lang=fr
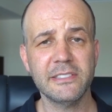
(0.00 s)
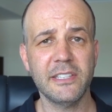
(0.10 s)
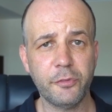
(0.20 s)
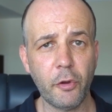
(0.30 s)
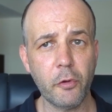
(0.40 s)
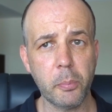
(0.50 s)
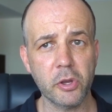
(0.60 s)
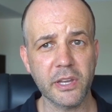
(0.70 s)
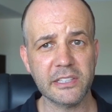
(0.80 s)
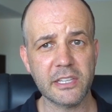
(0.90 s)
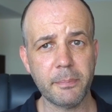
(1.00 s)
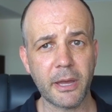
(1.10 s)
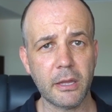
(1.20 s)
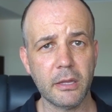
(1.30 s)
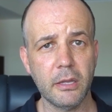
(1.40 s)
Si vous, vous progressez
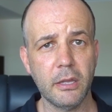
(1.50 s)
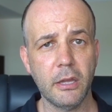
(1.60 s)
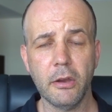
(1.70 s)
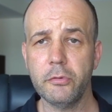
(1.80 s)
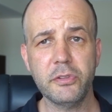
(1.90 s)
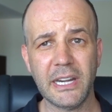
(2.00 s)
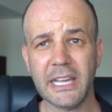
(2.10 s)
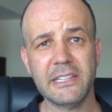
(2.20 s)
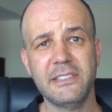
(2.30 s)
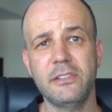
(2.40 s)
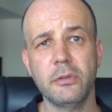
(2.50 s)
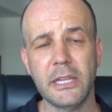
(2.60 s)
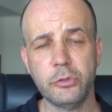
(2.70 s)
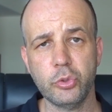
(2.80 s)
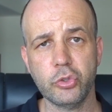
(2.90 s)
pas, vous allez rester sur la
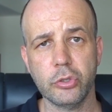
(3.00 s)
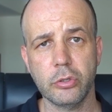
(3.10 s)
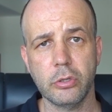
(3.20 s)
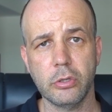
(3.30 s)
touche.